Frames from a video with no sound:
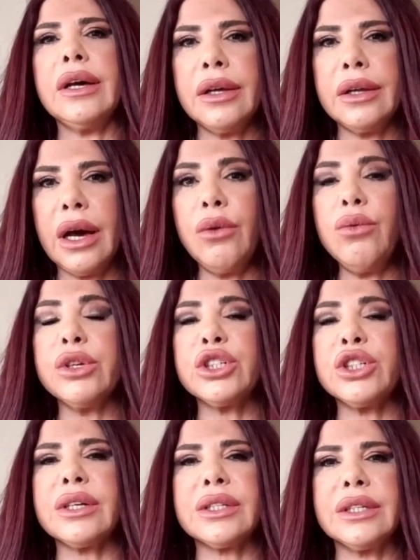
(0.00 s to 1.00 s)
نقوي
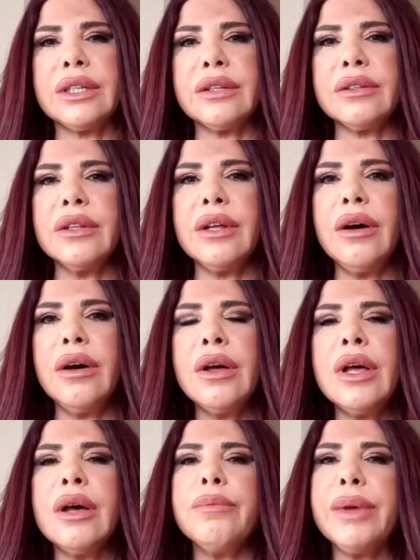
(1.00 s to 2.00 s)
شخصيتنا
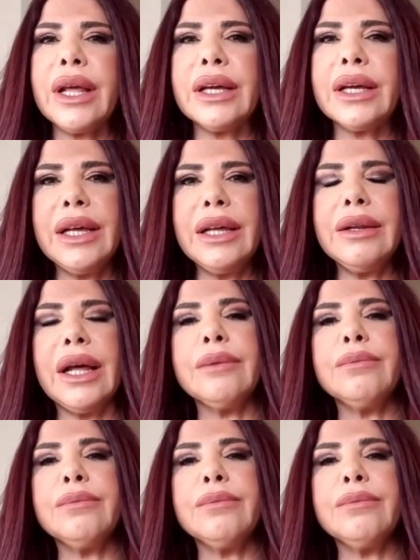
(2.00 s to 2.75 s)
نعم. من خلال